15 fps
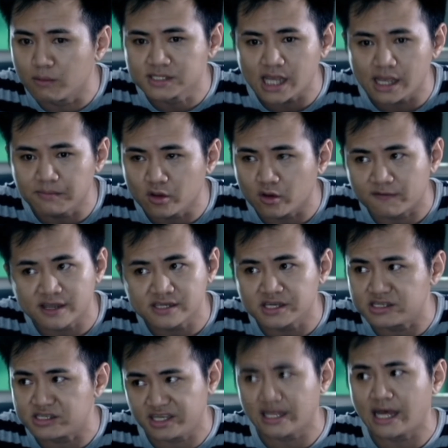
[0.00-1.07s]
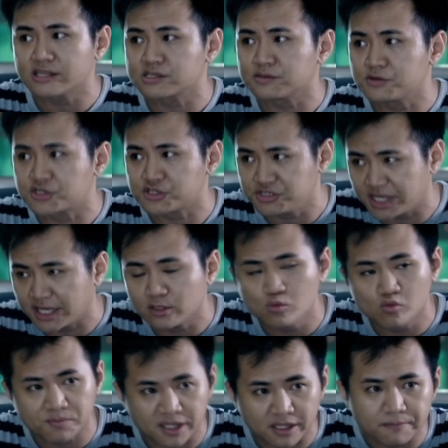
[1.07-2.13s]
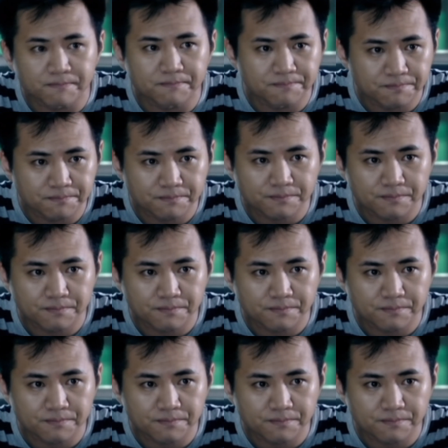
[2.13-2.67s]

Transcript: ra, chúng tôi không phát hiện được thứ gì quý giá khác.